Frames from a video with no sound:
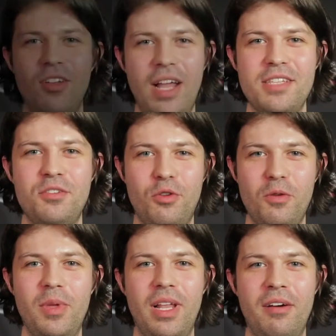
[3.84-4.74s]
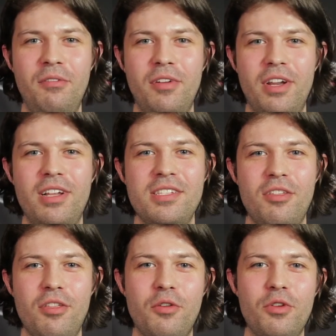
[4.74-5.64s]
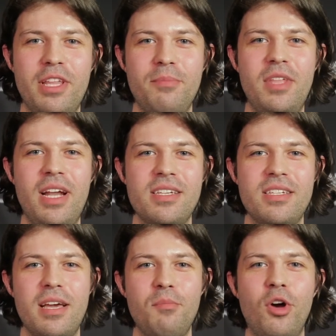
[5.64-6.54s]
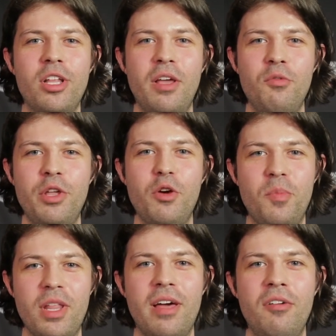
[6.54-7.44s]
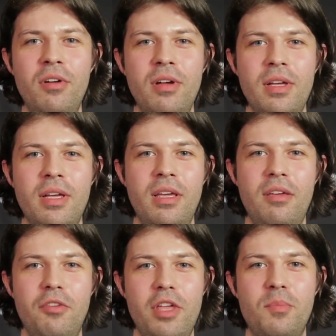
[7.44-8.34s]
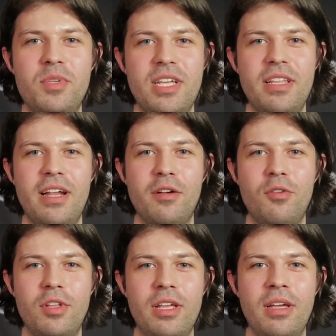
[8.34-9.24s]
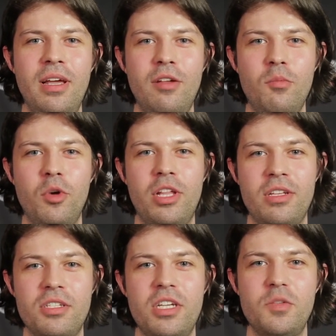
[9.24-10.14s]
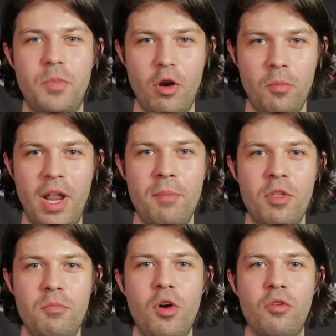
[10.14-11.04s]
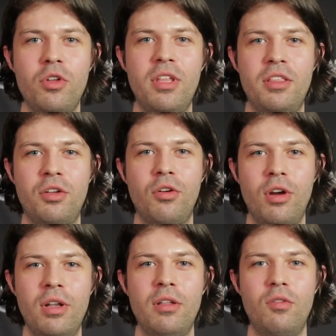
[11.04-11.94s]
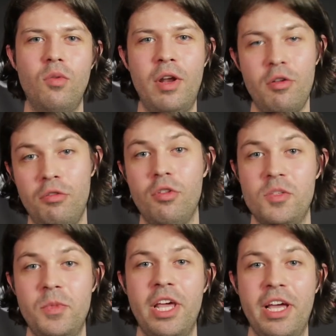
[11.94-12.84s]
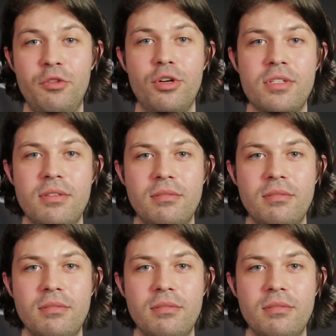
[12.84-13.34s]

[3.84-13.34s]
Olá, sou Rui Pilão, realizador da curta-metragem A Morte é o Único Perdão e venho apresentar a curta no Motel X para o prémio de melhor curta de terror do ano de 2014.